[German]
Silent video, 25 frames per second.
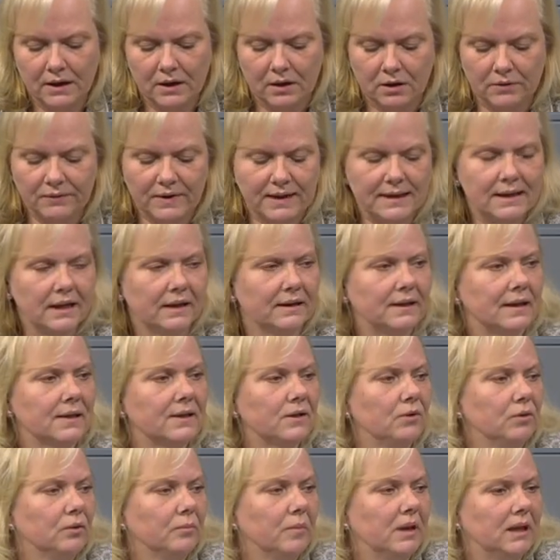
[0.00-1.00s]
Und was hat
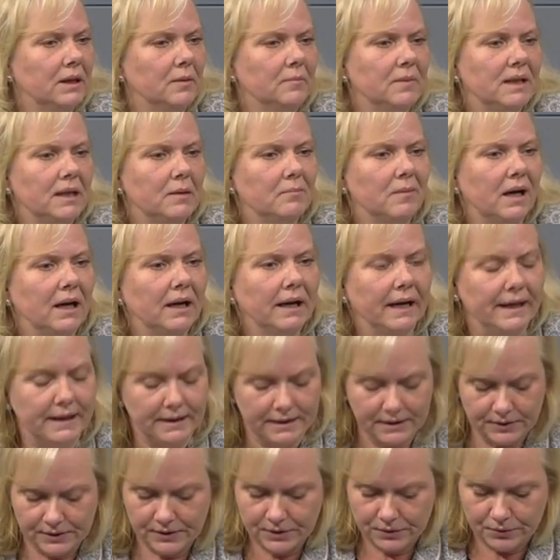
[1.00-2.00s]
das nun mit dem Thema
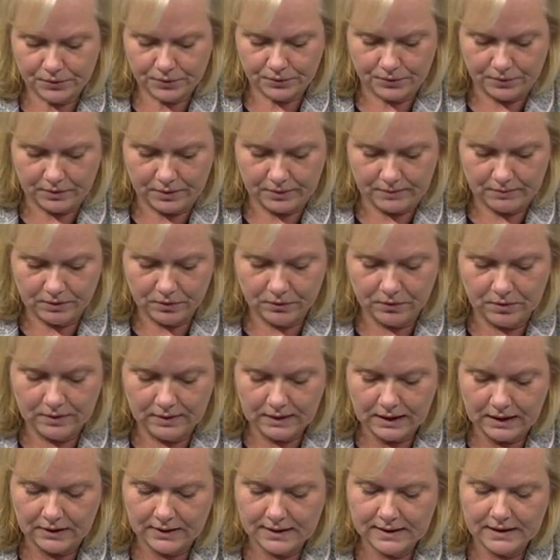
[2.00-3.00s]
Rente zu tun?
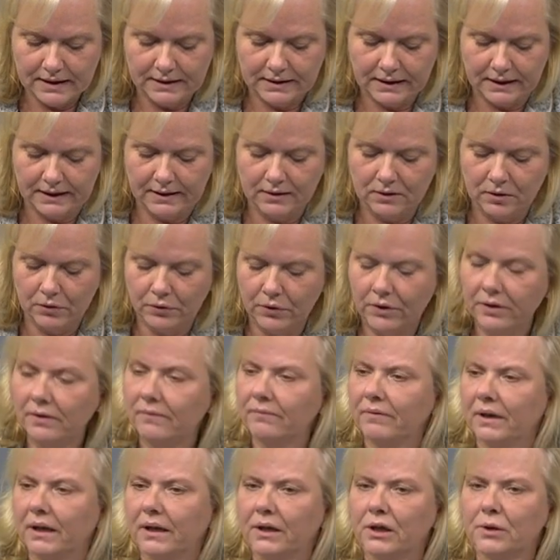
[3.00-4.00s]
Nun, aus niedrigen
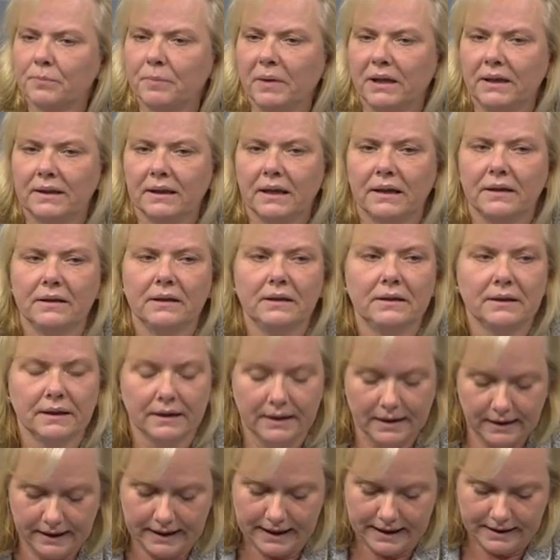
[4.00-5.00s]
Löhnen werden später
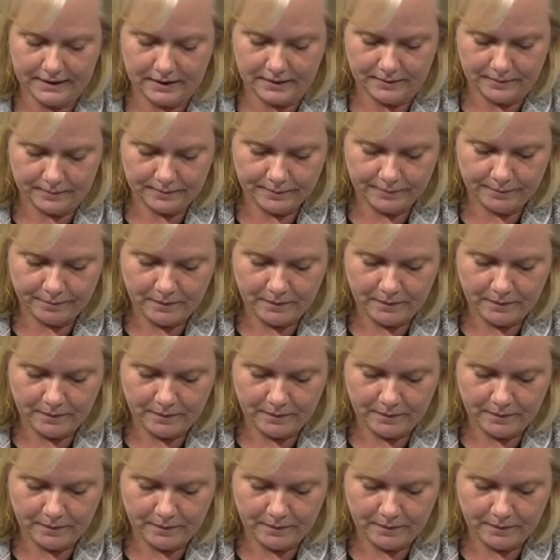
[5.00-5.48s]
niedrige Renten.